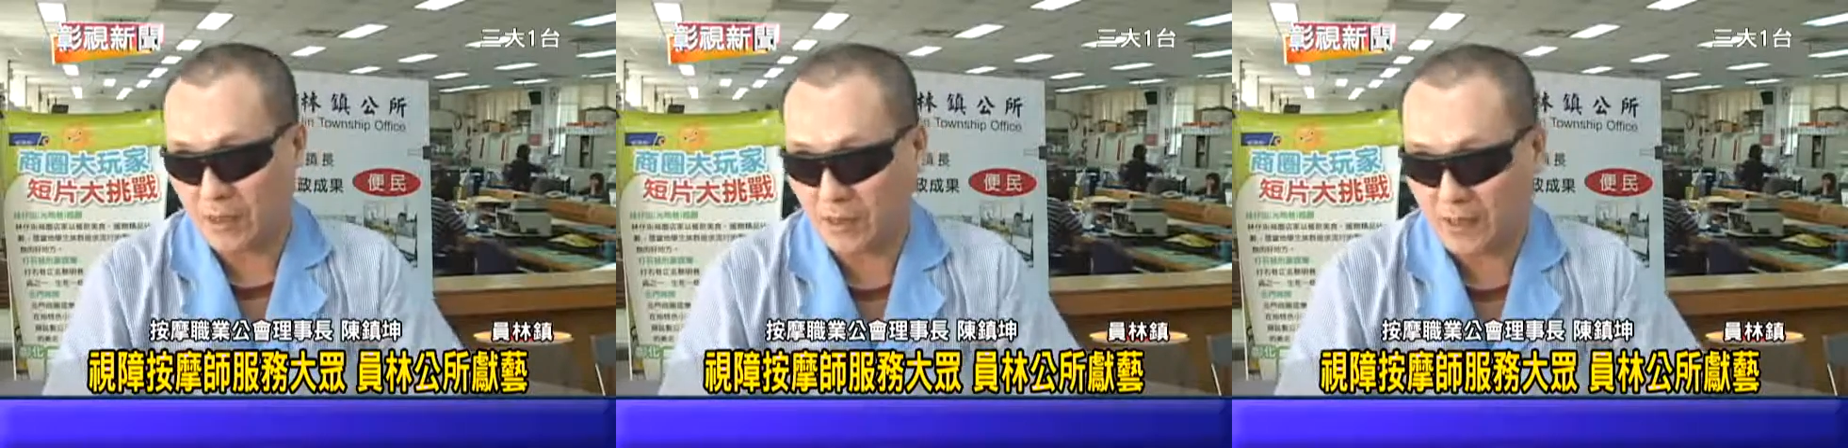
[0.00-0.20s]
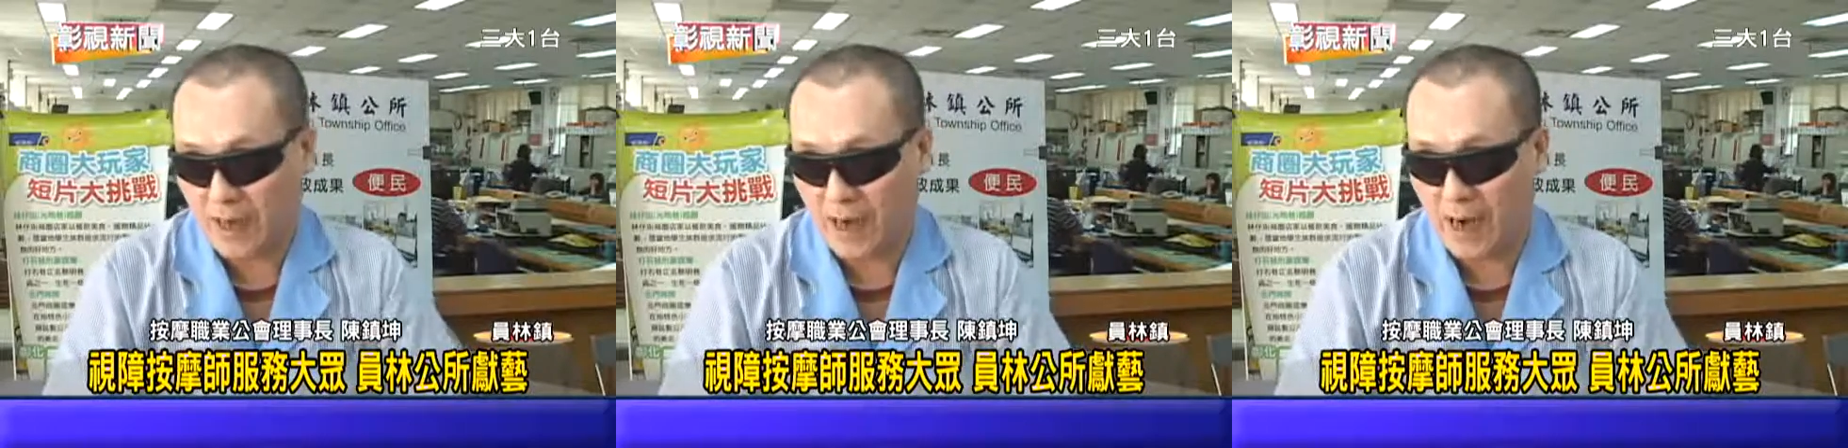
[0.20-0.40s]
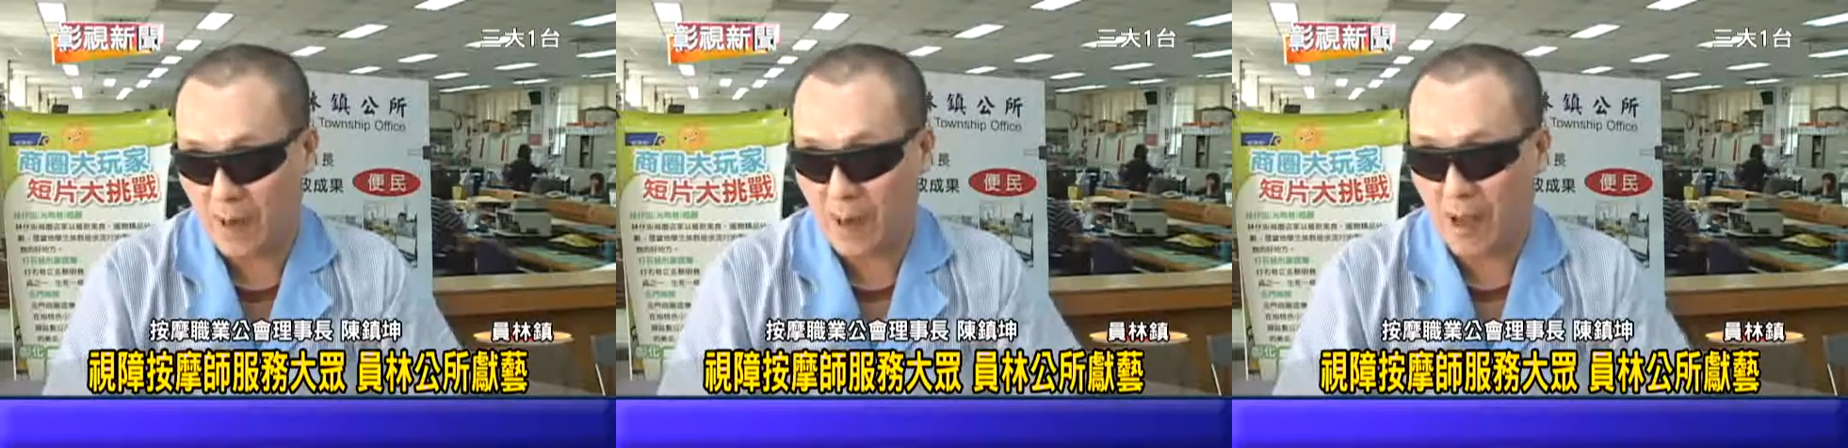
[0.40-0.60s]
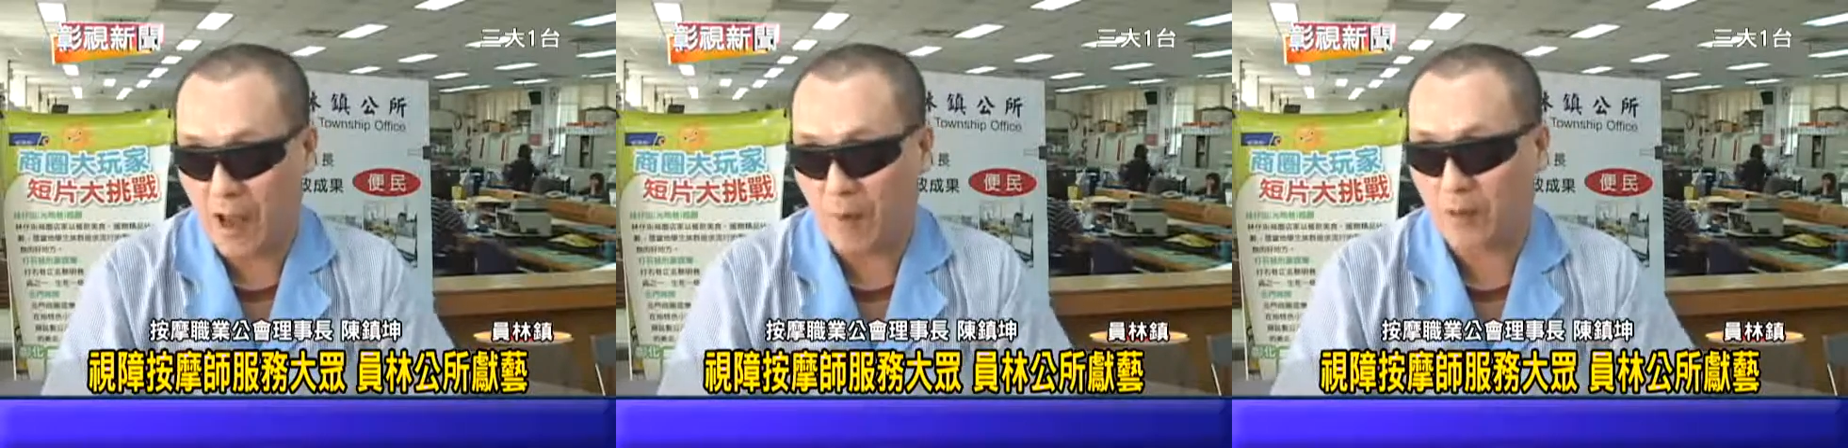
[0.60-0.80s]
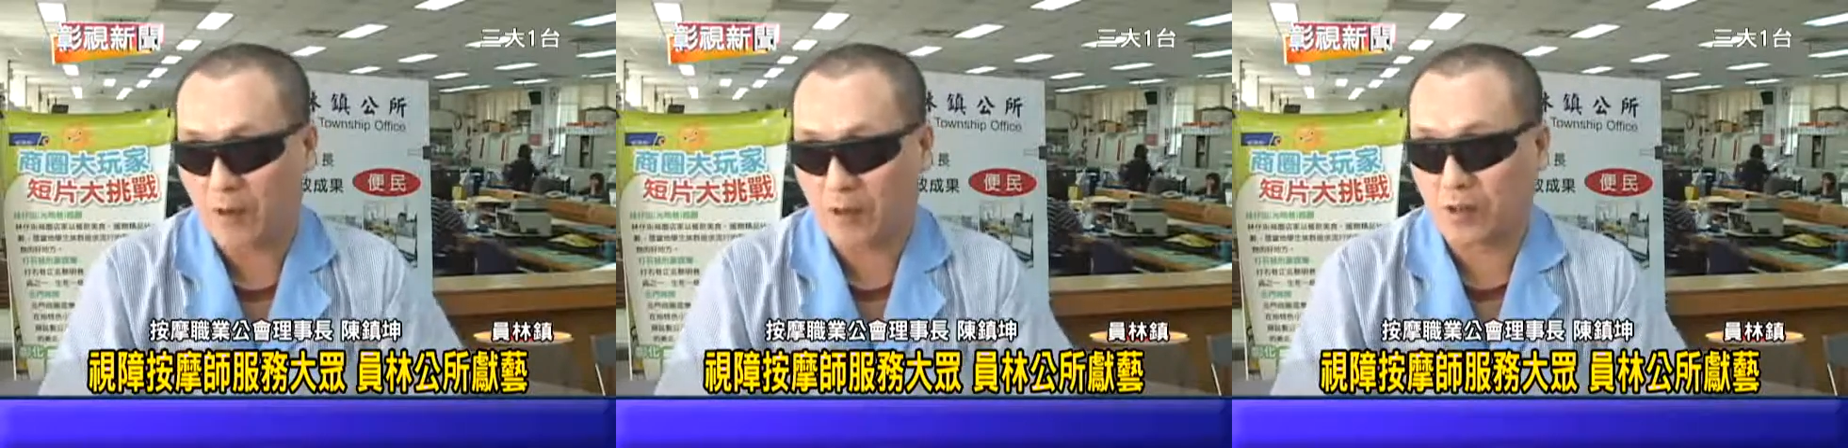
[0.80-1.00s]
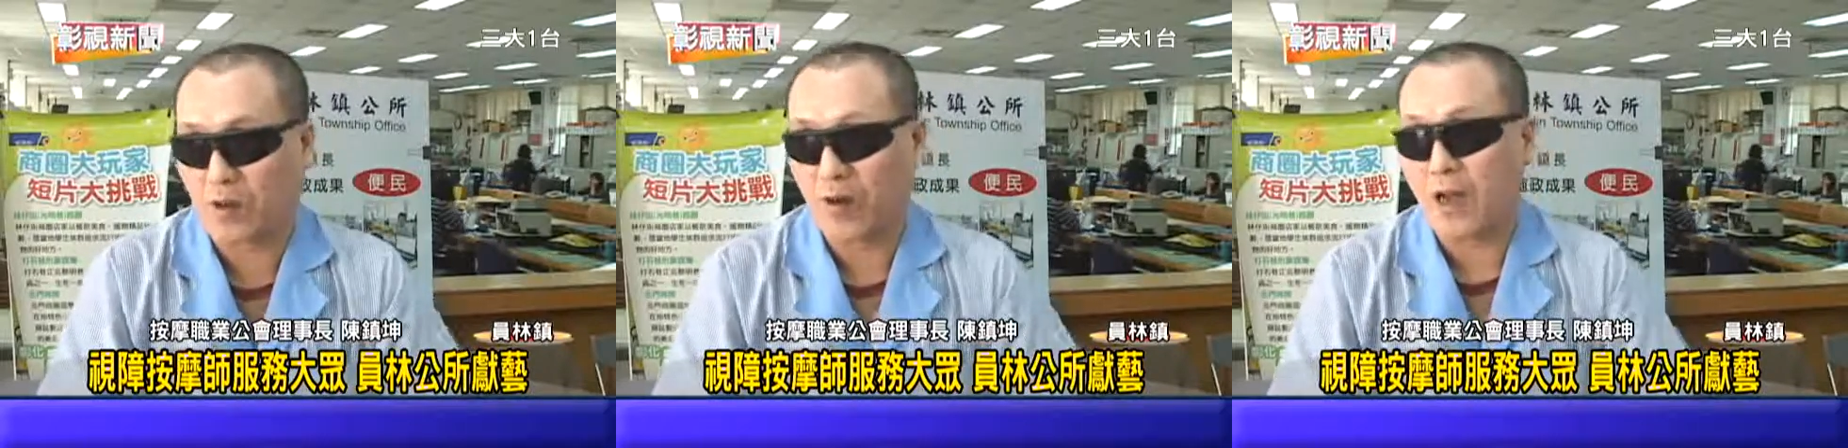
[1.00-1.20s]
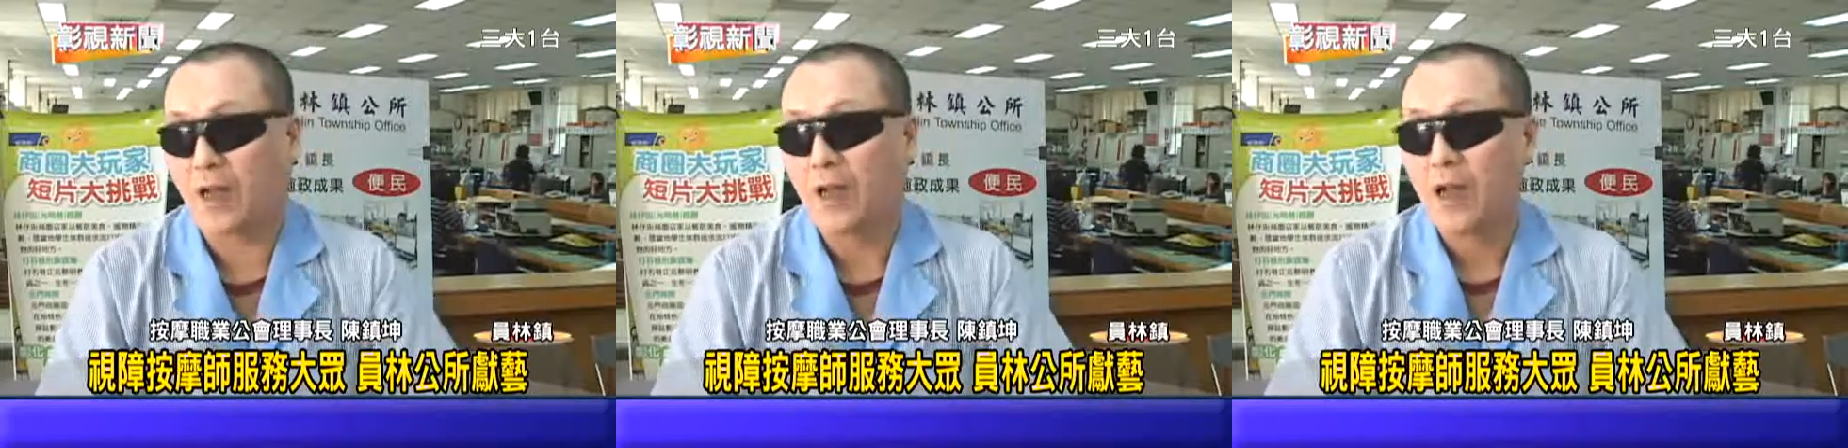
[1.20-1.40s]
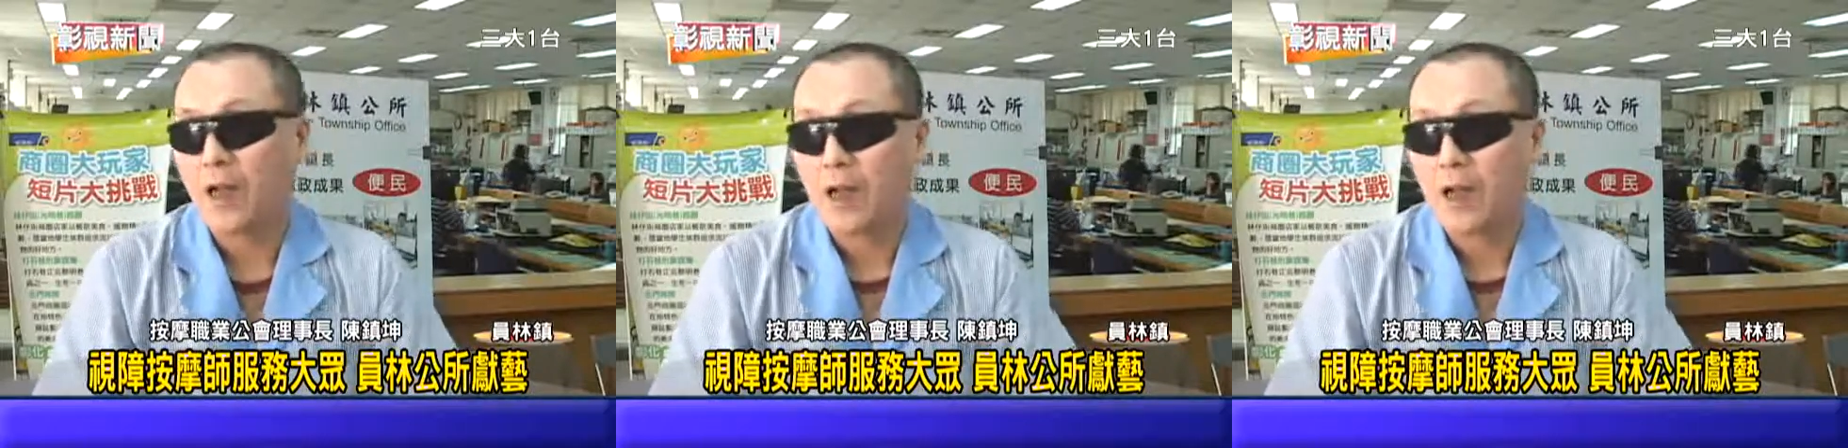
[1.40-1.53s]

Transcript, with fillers: 市章按摩师拢爱